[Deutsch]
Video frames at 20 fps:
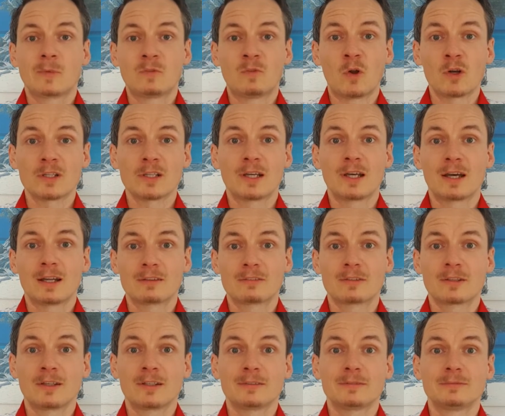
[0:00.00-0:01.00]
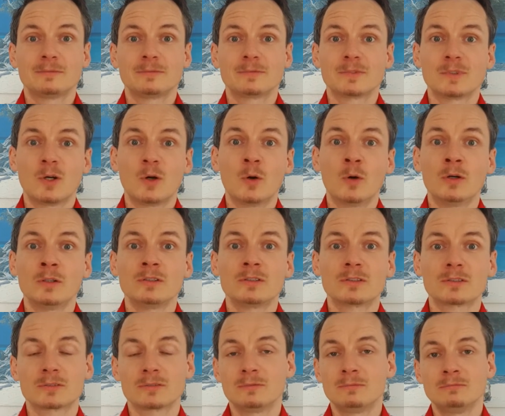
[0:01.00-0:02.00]
Wolkenkratzer
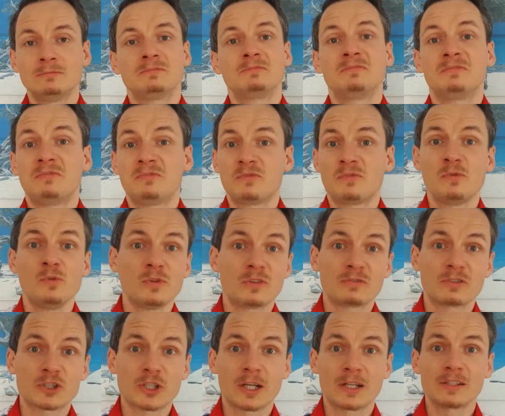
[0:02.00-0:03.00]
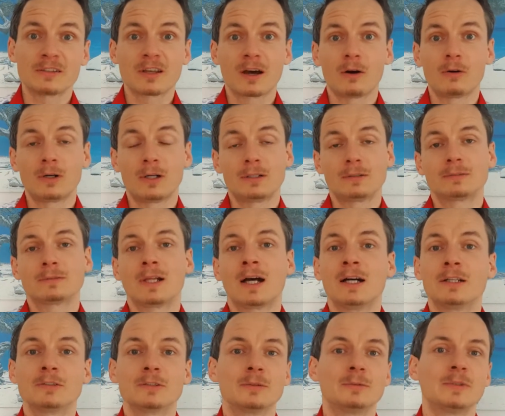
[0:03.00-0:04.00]
und fühlst wahrscheinlich Trauer.
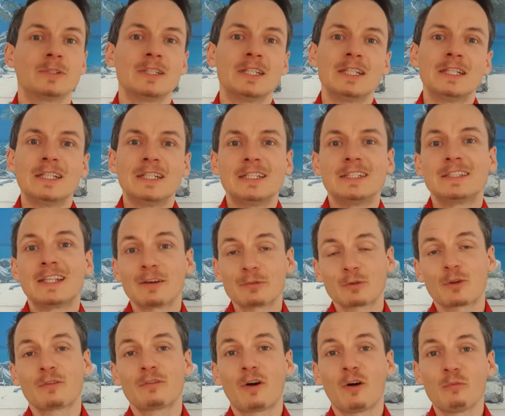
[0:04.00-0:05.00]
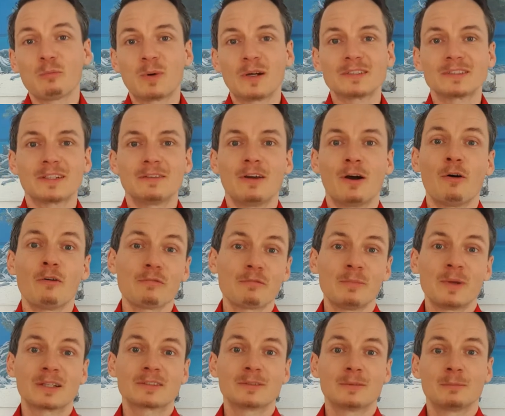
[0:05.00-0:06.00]
Also darfst du darauf aufpassen,
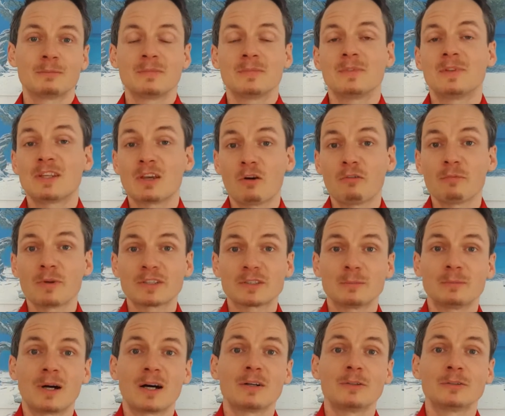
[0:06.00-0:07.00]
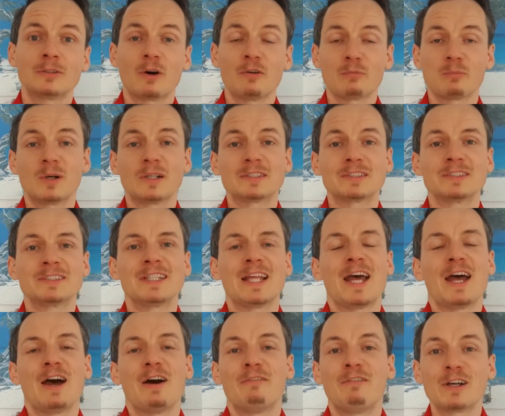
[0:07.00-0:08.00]
aufmerksam, dich aufmerksam machen und aufpassen,
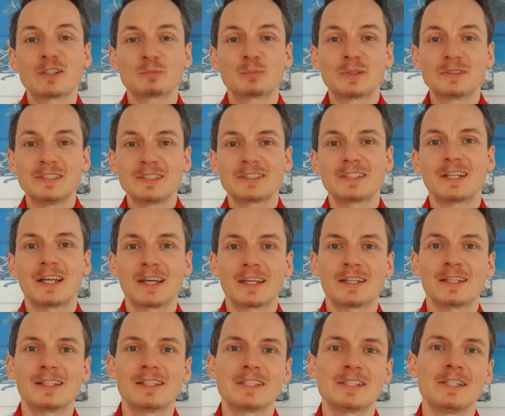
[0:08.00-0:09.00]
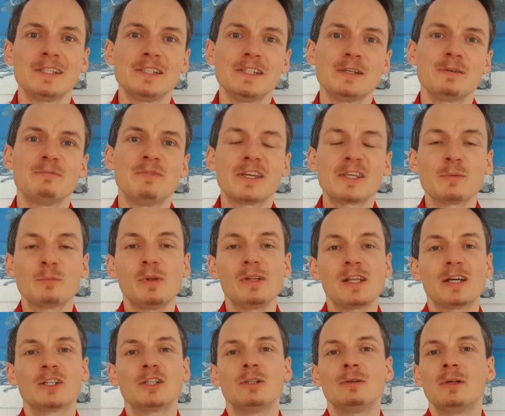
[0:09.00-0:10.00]
was passiert denn eigentlich in dir, welche
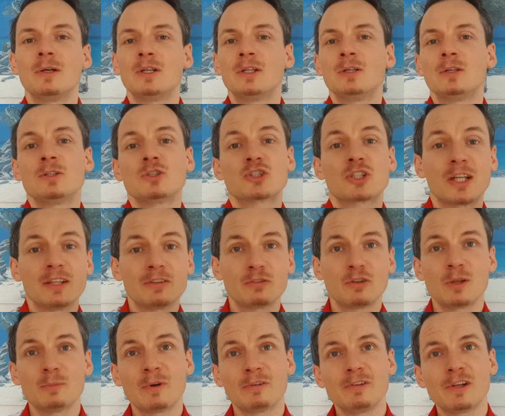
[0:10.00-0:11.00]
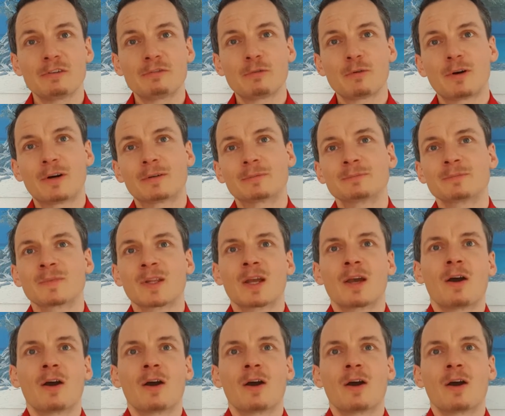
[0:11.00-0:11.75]
Bilder stellst du dir immer wieder vor.